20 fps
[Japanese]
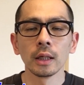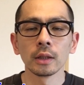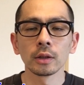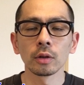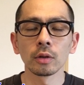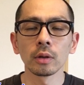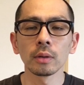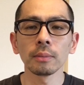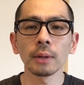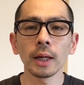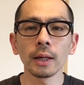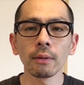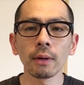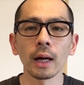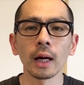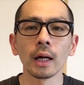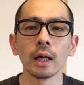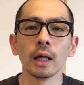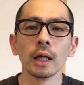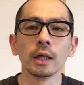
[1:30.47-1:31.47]
その場合
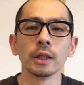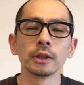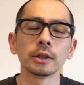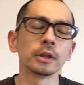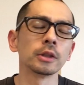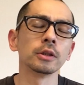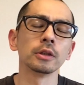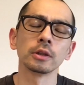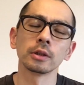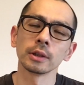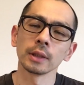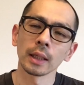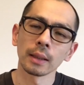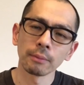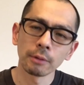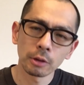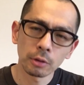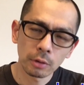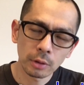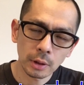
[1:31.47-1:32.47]
は、手術や
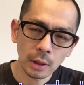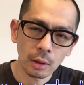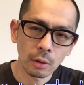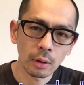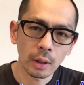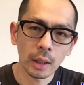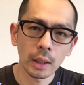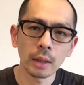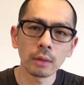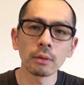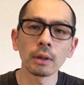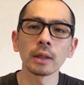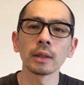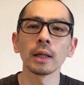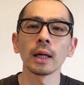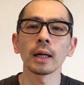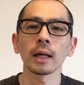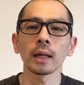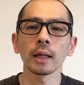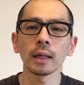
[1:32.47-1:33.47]
めといた方がいいわ、
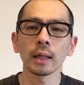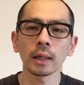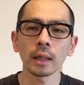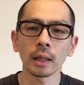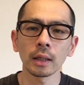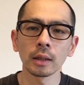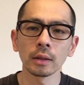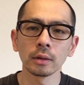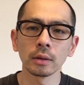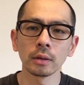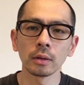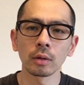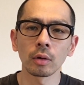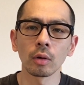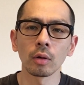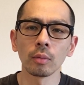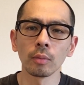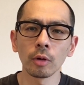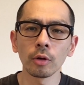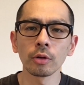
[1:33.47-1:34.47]
なかなか
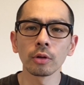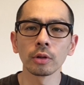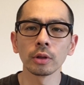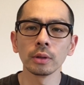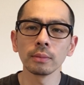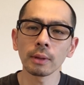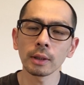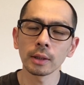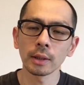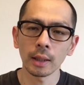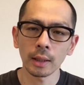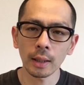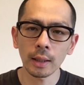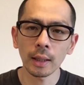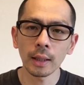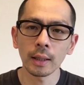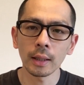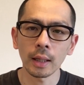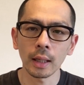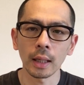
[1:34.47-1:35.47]
こう思うようにうまくなら
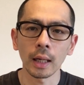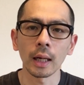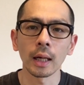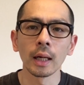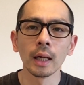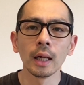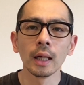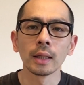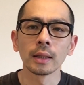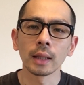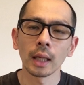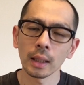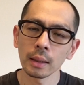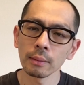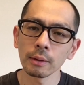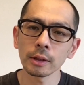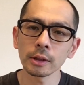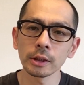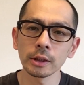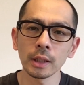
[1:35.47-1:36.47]
ないから、な
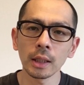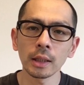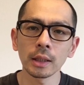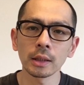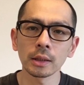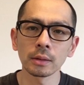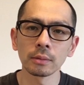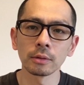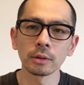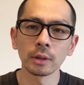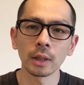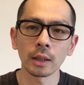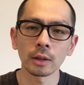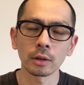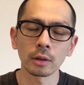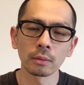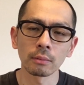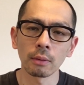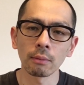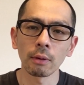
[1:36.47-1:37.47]
るべくしないで済むんなら
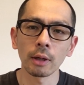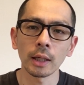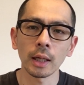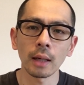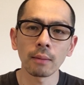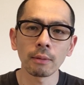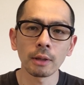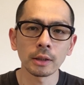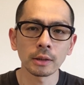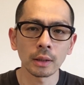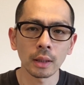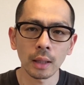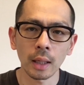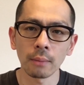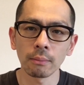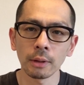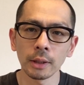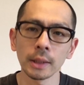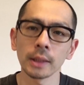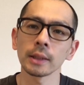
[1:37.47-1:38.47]
そのまま我慢して
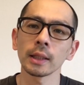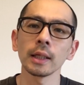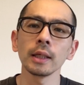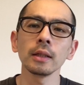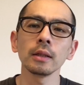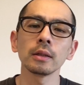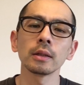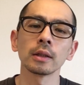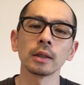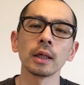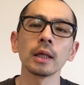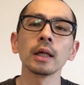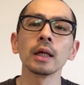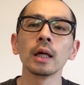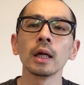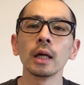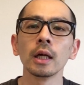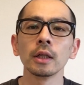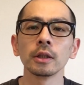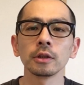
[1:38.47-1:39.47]
頑張りなさいって
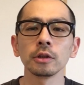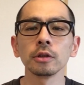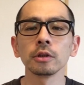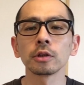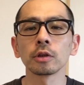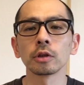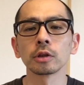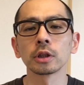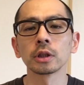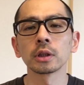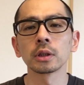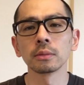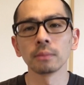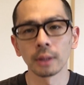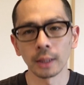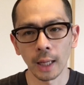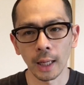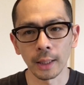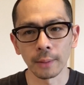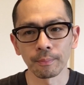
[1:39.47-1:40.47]
ね、手術を勧
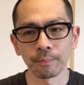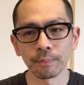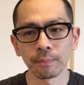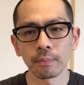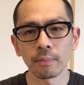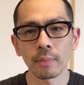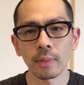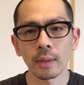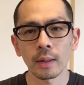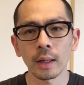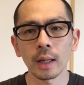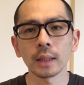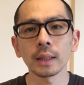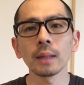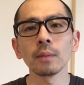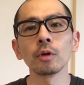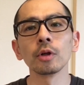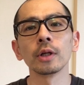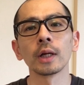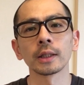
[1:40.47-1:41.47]
めない
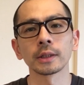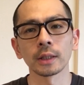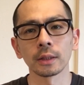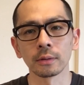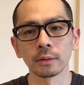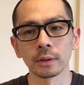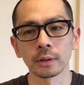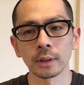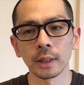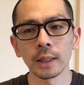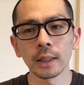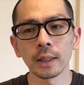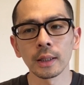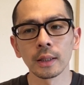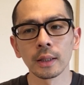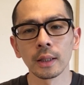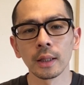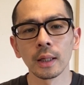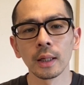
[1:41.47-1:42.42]
方もいらっしゃるんですね。